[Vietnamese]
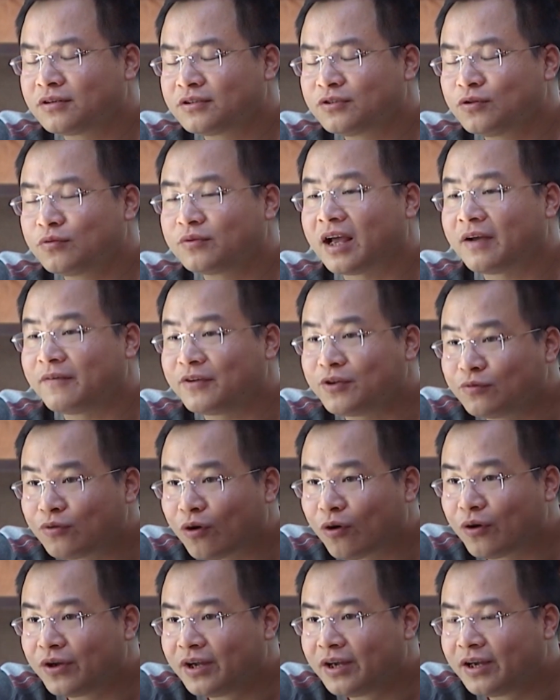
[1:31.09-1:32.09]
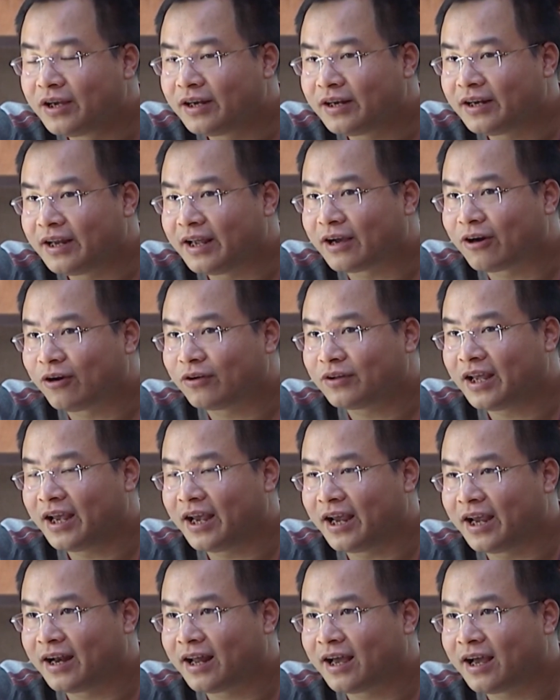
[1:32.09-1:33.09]
chung tay với chúng tôi để có
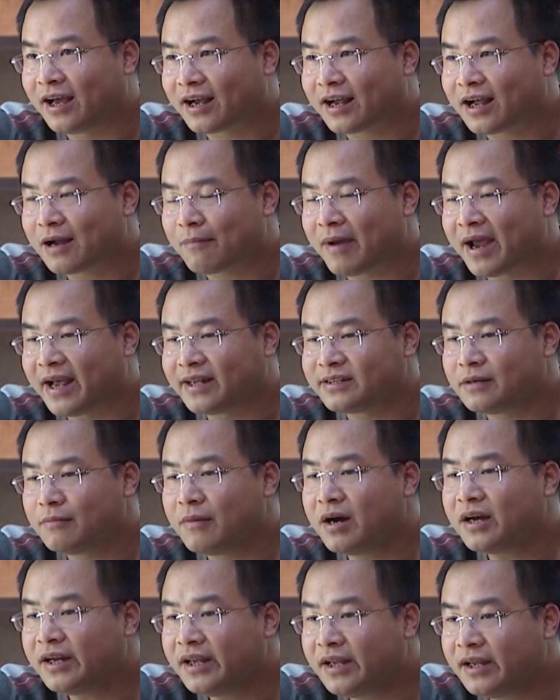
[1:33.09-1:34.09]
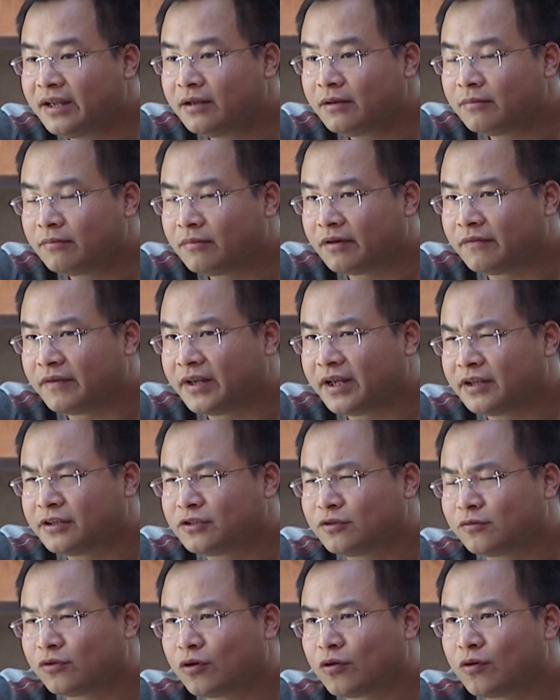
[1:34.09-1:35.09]
thể là các bé sẽ bớt đi bởi vì
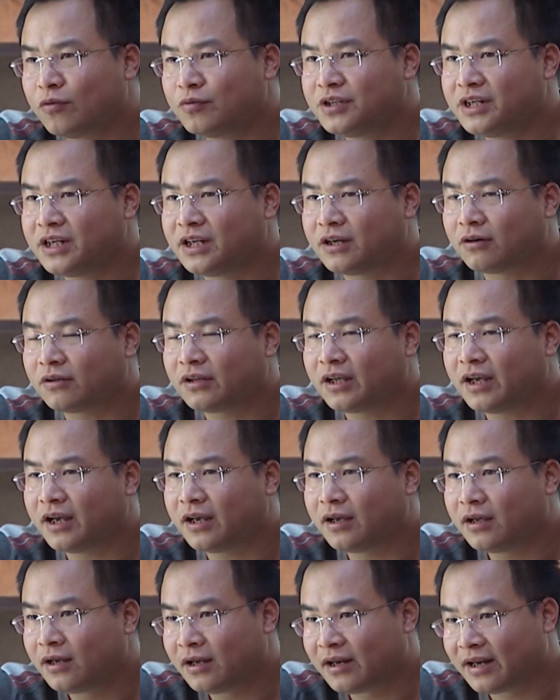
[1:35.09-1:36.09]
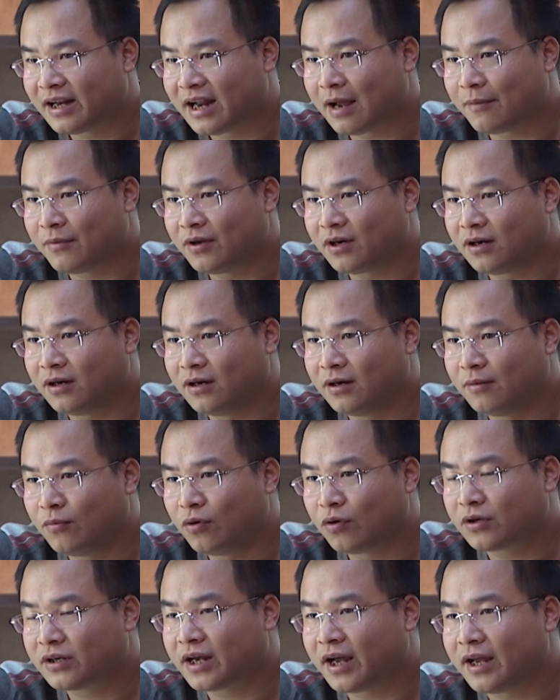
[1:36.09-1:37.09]
chúng tôi cũng chỉ có thể làm được ở
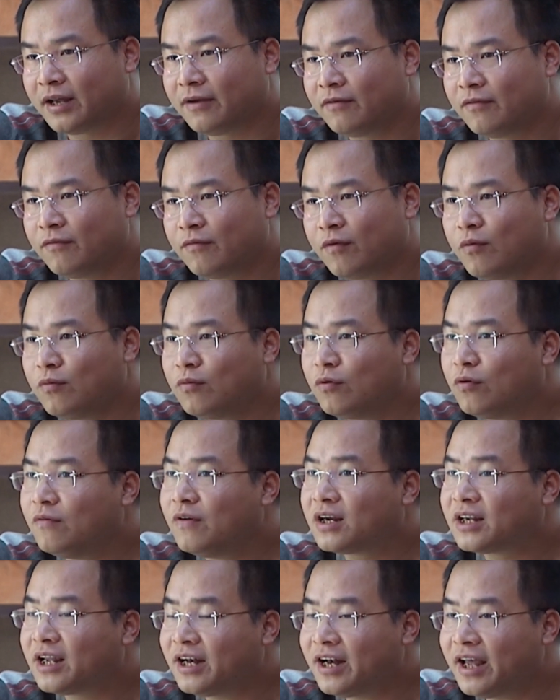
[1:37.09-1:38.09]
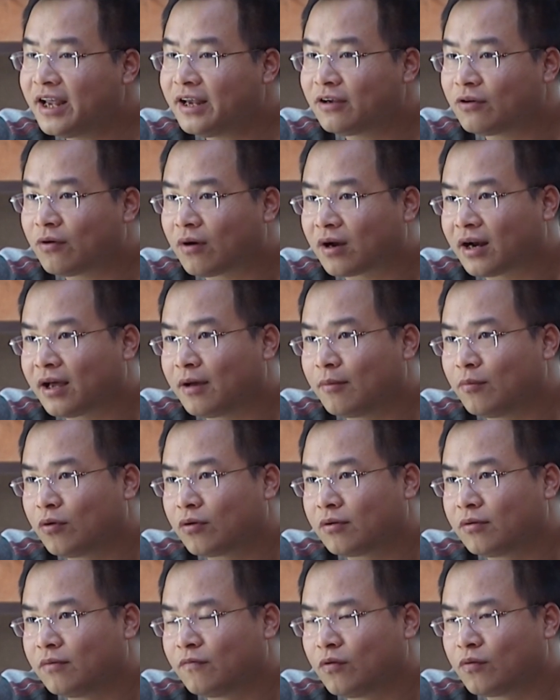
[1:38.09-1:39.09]
một cái vùng khu vực nhất định hoặc là một
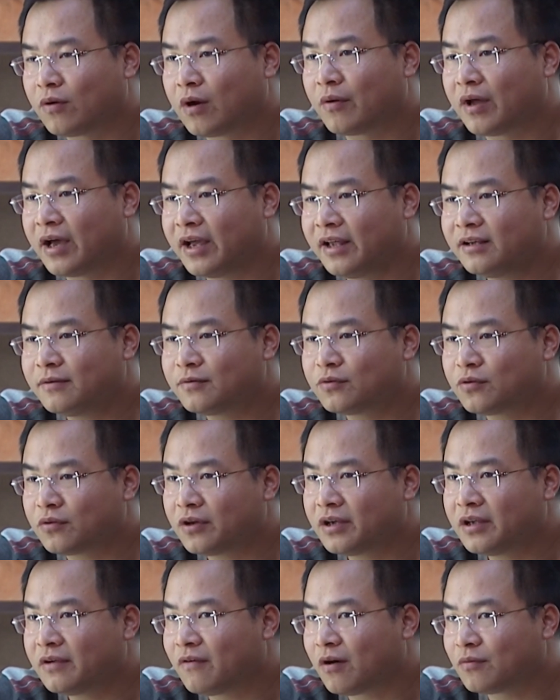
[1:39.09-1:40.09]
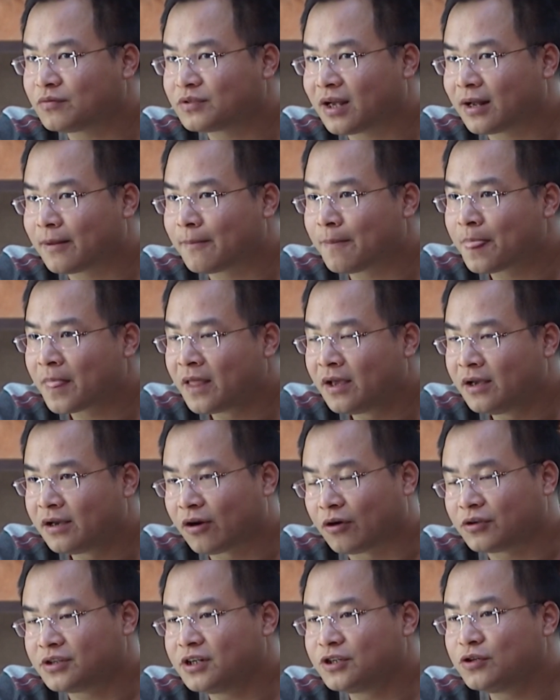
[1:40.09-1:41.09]
vùng nào đấy nhưng chúng tôi hy vọng rằng
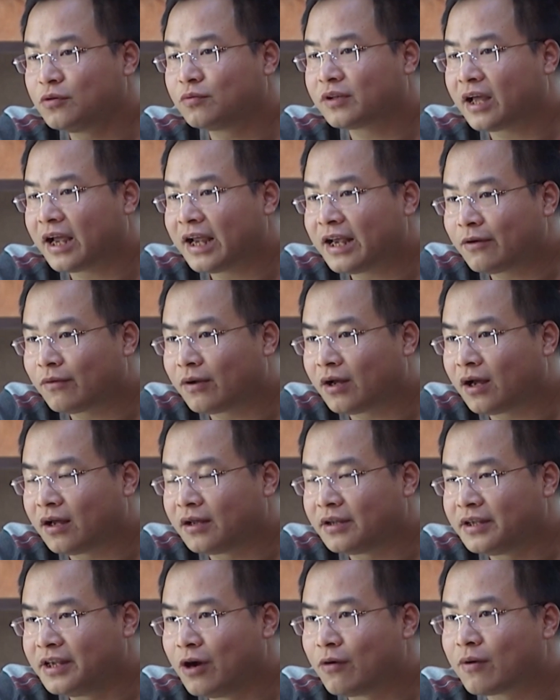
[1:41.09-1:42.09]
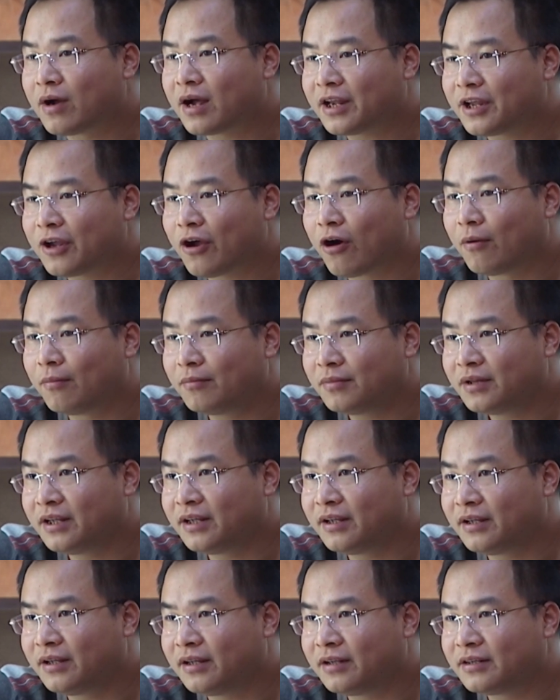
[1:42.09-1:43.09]
có sự chung tay của nhiều các cái nhóm
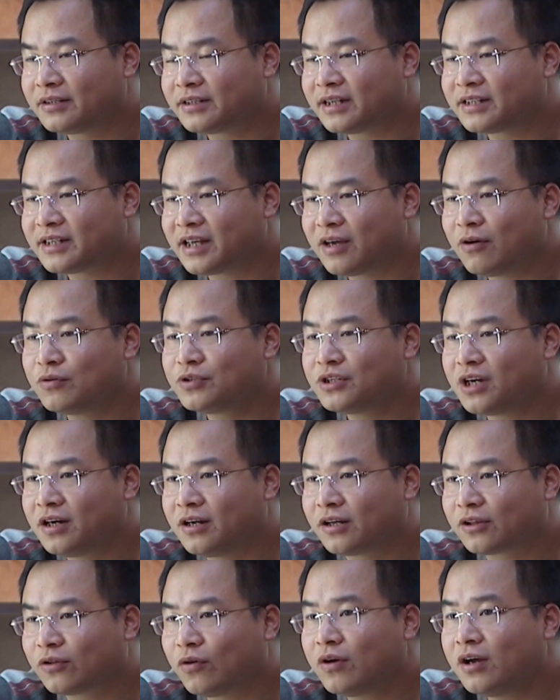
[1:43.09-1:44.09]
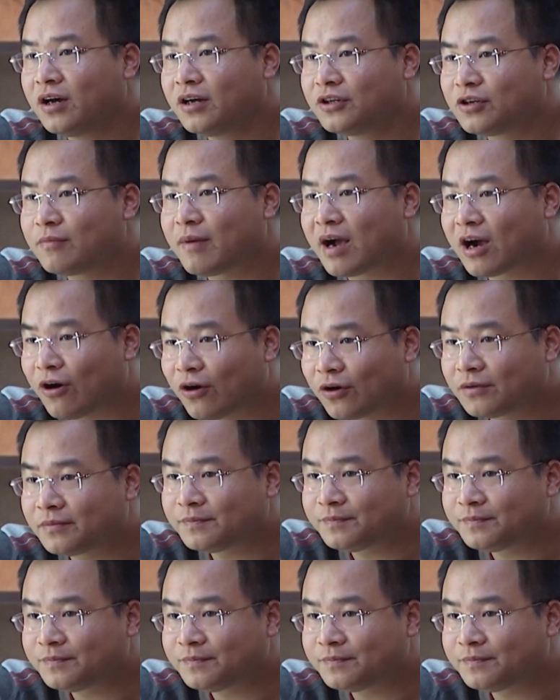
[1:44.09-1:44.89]
thì sẽ sẽ hỗ trợ được tốt hơn cho bà con.